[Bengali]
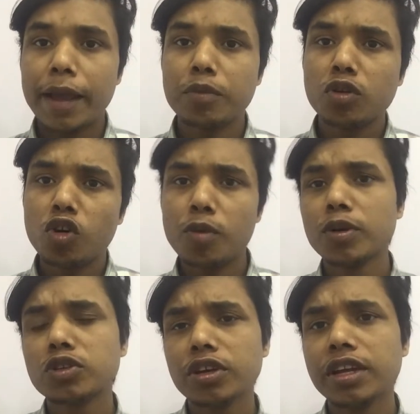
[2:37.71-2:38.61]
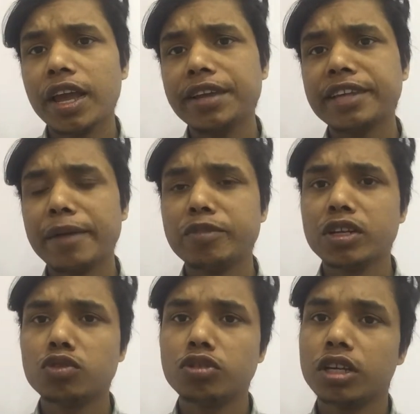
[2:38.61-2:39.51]
এবং অবশ্যই এই সাবজেক্ট
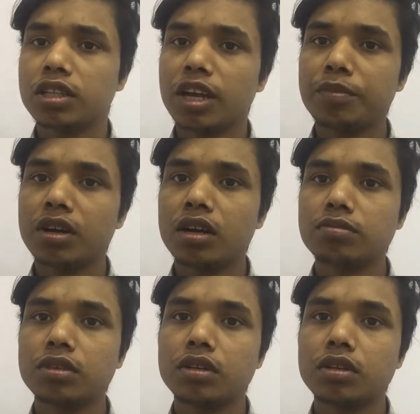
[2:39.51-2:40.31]
সাবজেক্ট দুইটাতে আপনার